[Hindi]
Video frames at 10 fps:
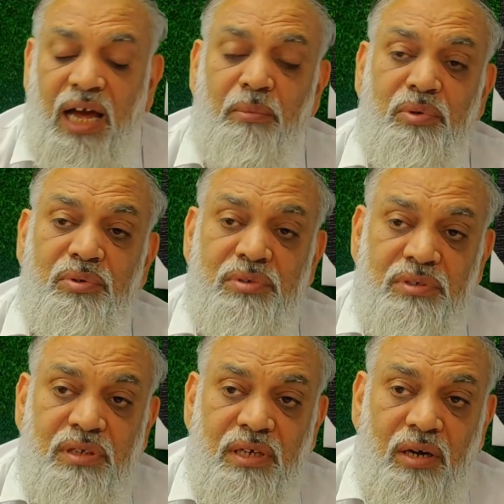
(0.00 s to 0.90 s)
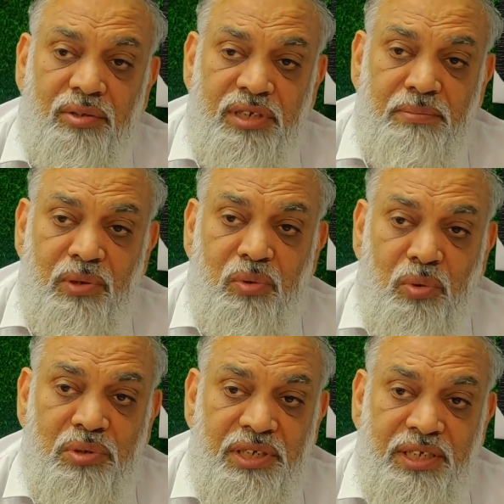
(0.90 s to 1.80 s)
अब ऑनरेबल
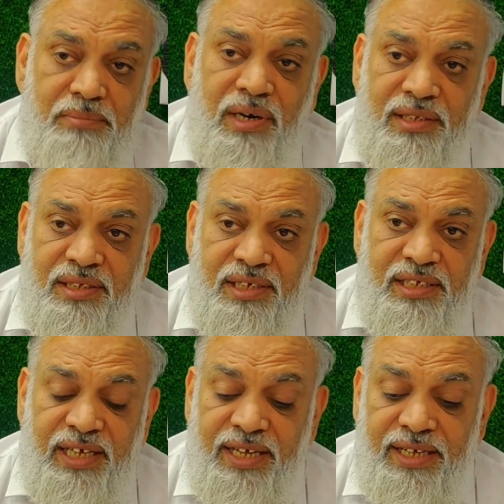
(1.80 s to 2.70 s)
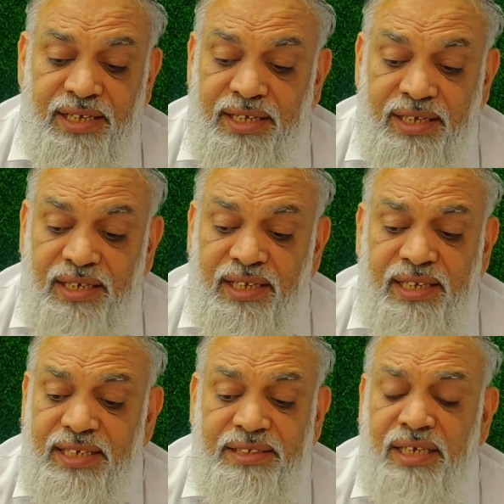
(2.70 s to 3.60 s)
कोर्ट ने यह बात कही है
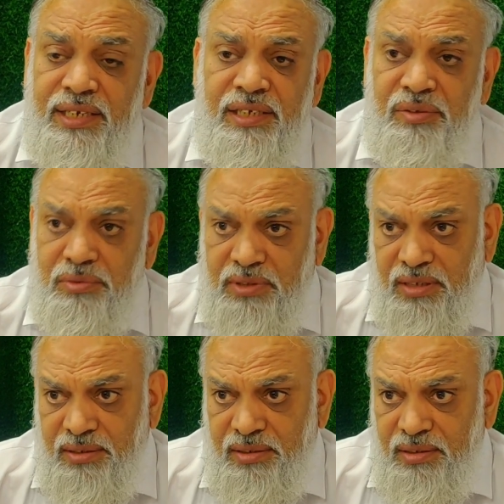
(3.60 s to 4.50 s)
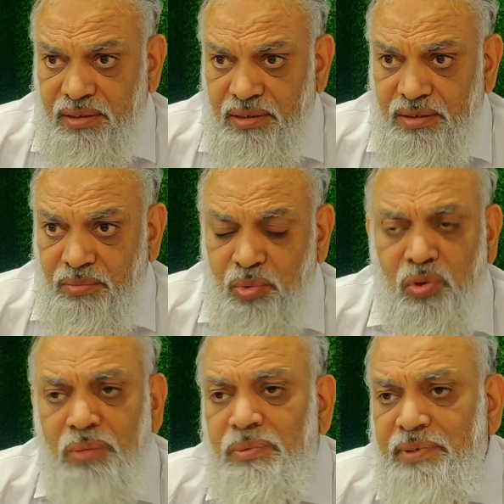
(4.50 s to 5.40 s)
लेकिन ऐसा नहीं होता वो
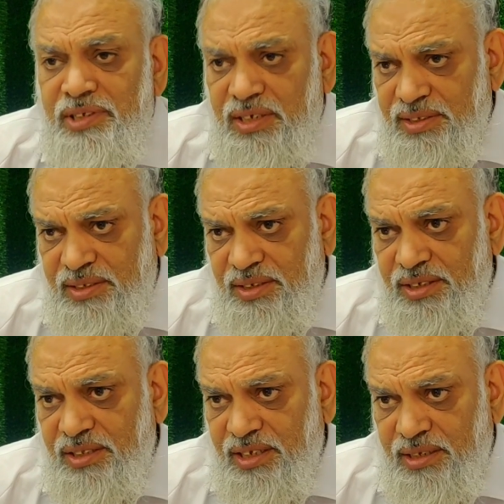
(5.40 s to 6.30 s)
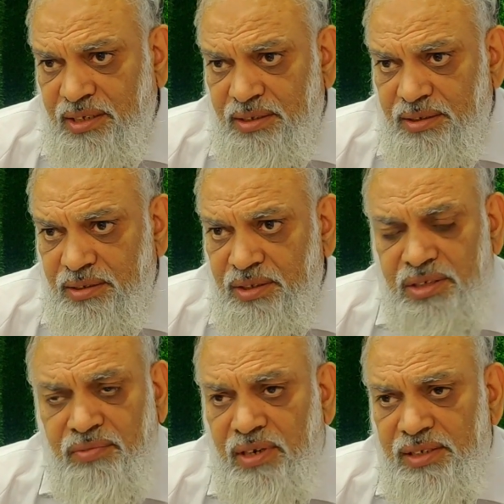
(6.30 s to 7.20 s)
तो कभी भी इजाज़त नहीं देगा
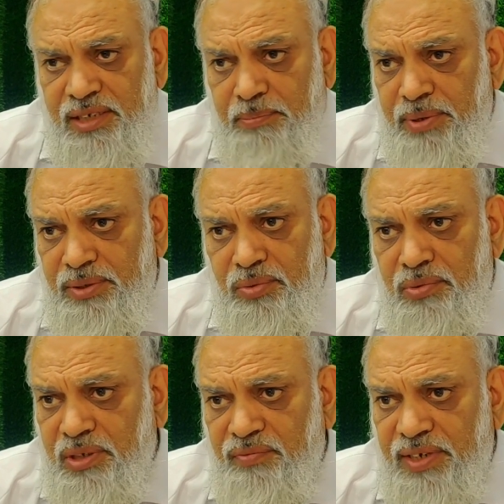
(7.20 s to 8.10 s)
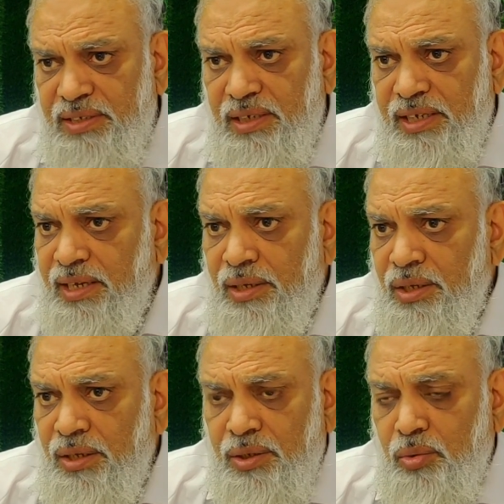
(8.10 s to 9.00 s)
इस हवाले से एपेक्स कोर्ट के फैसले हैं
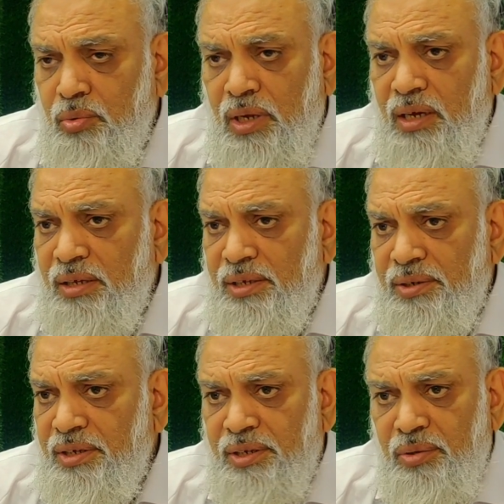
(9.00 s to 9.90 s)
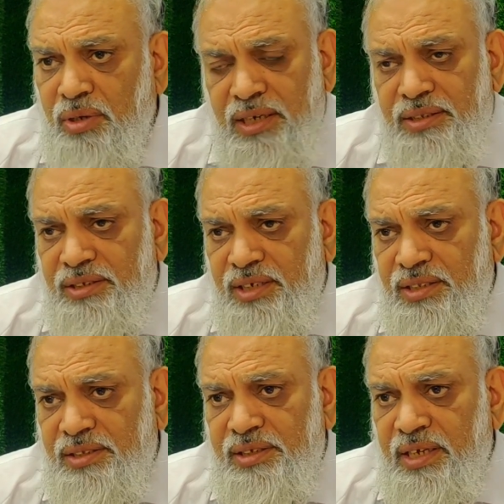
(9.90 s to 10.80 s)
कि खुला की डिग्री कर दी
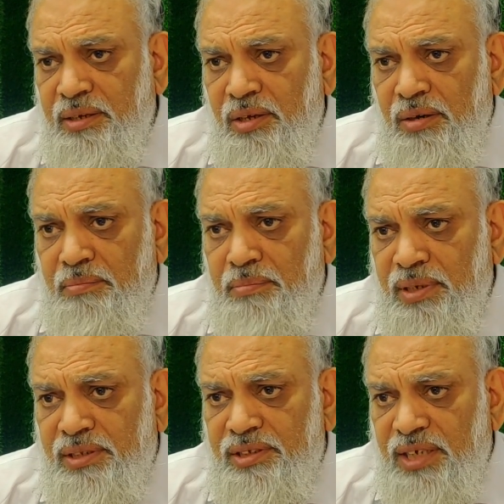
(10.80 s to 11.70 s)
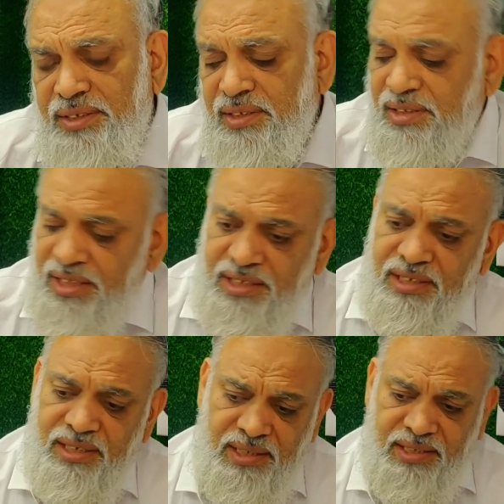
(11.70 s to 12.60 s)
जाती है मर्द इजाज़त दे
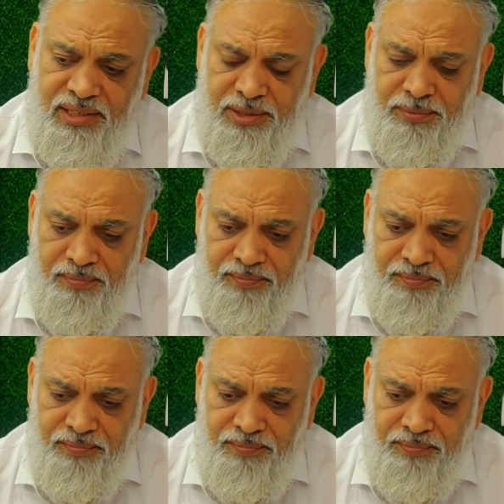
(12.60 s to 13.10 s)
या ना दे